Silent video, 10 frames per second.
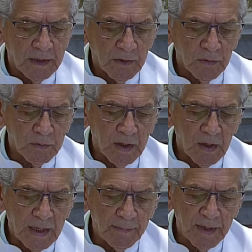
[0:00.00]
O
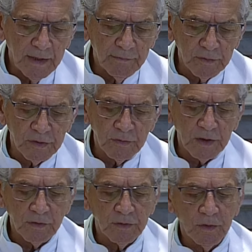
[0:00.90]
amai-vos
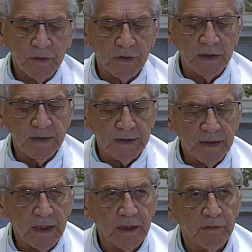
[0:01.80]
uns aos outros,
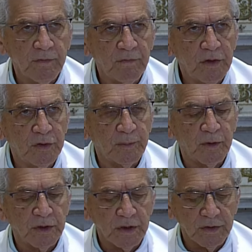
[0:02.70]
ensinado, vivido
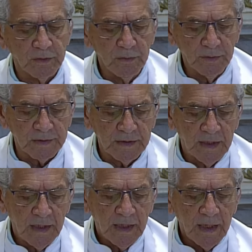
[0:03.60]
por Jesus,
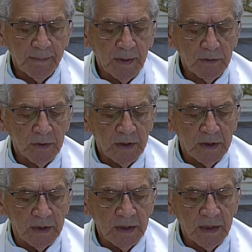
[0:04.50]
é,
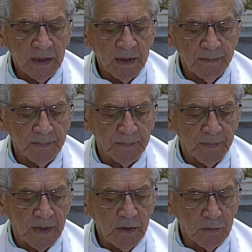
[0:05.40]
é, é,
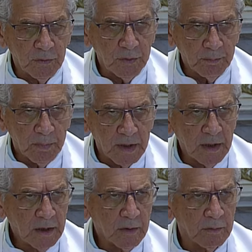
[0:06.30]
inclui
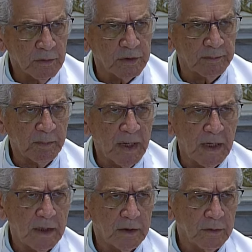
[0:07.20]
brancos,
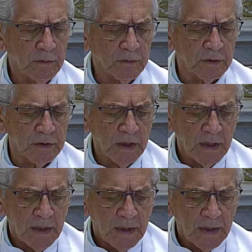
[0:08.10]
pardos,